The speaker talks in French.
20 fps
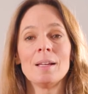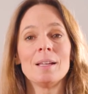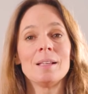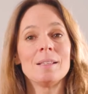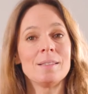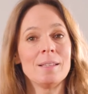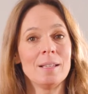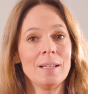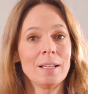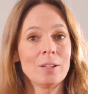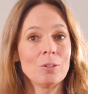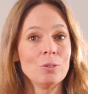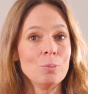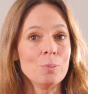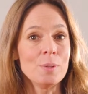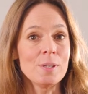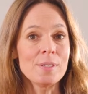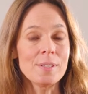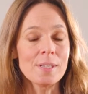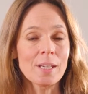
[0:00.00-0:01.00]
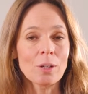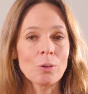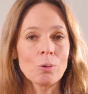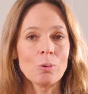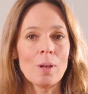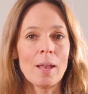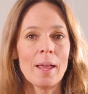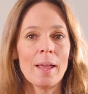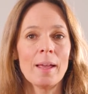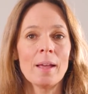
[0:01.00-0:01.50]
c'est l'économie
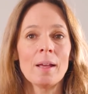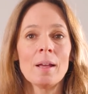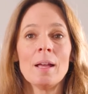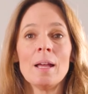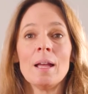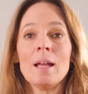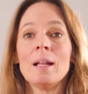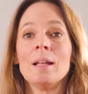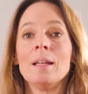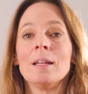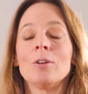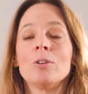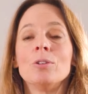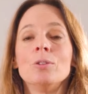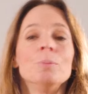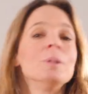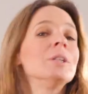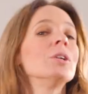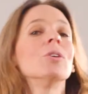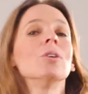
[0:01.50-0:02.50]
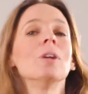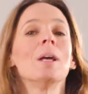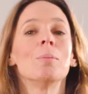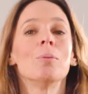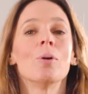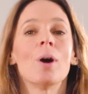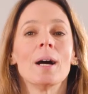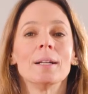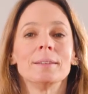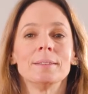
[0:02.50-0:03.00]
circulaire, l'économie
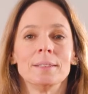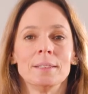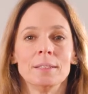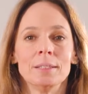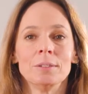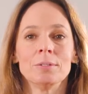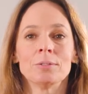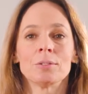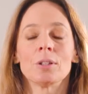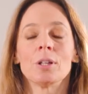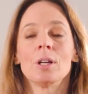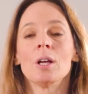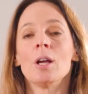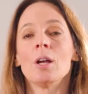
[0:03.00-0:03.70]
collaborative.